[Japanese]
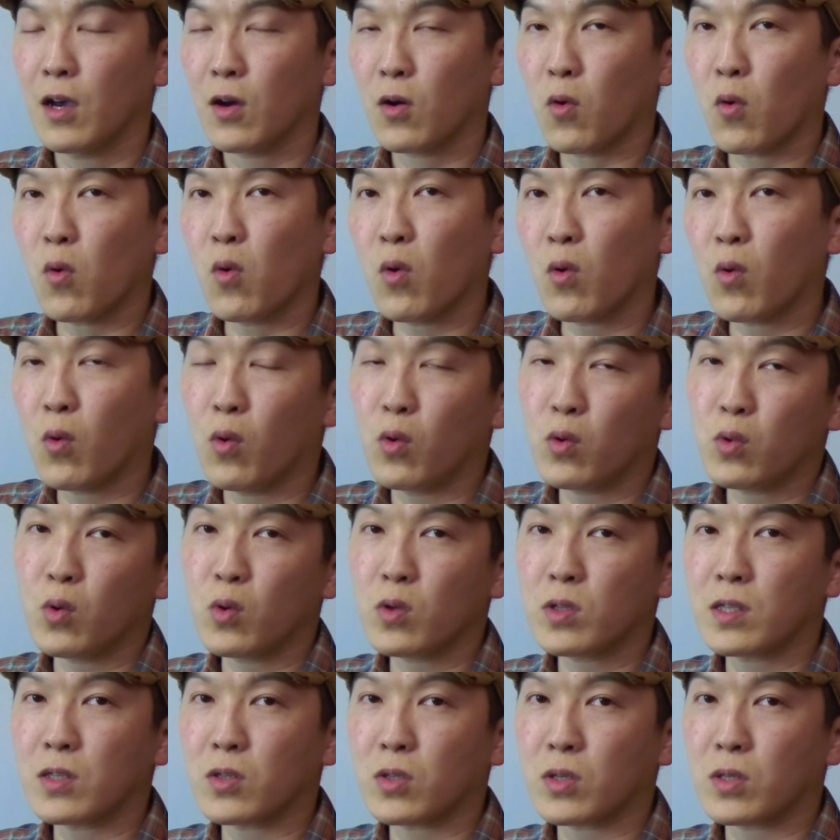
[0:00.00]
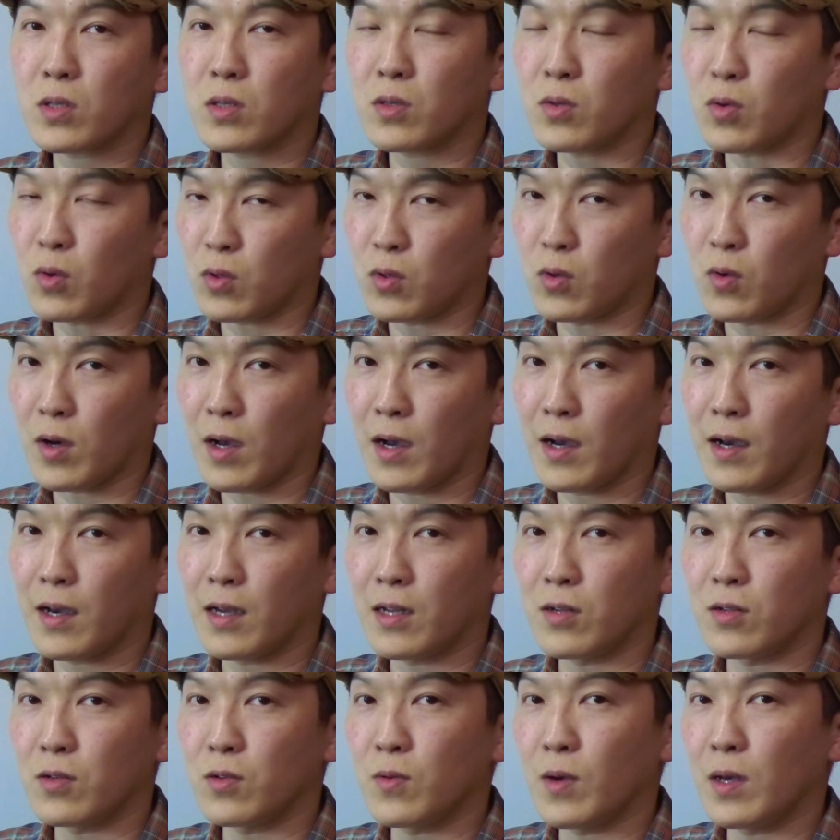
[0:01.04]
ここ行動食を考
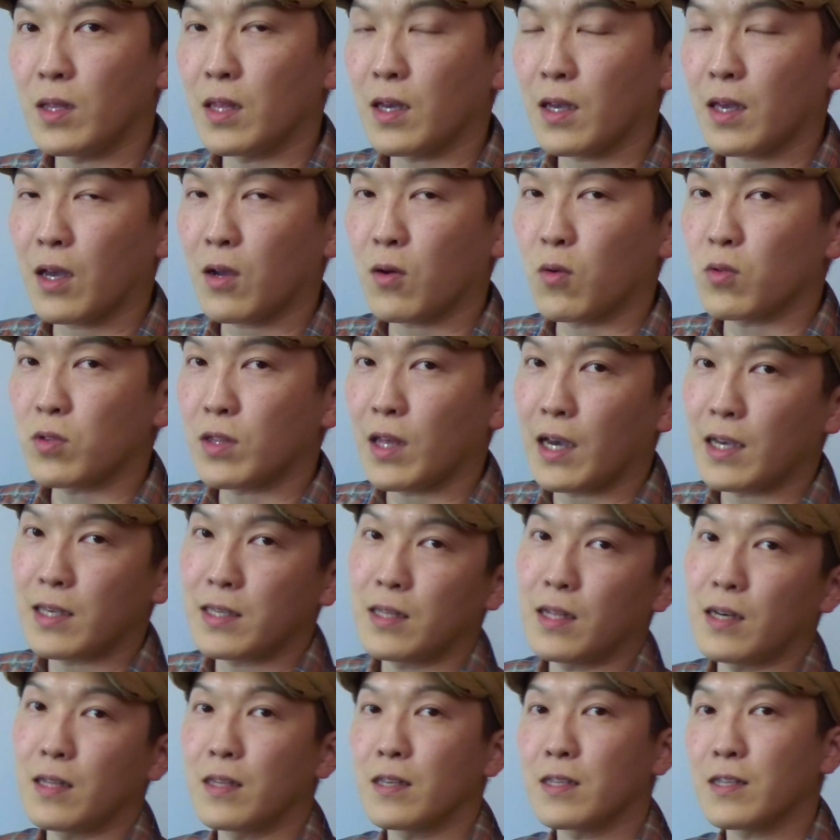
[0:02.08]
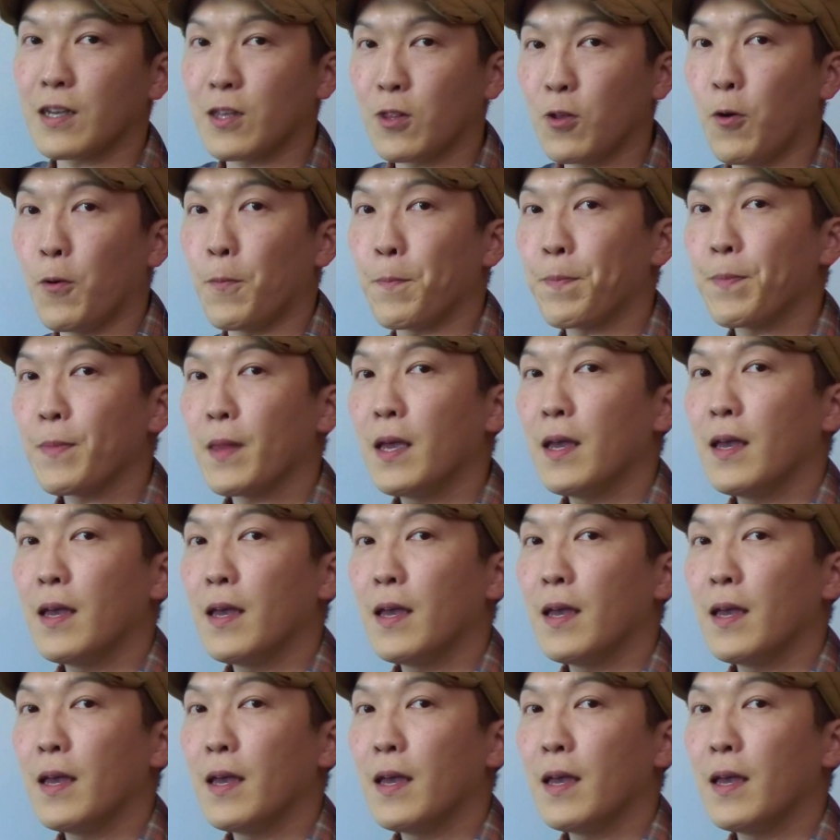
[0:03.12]
える上で結構大事なんですけど、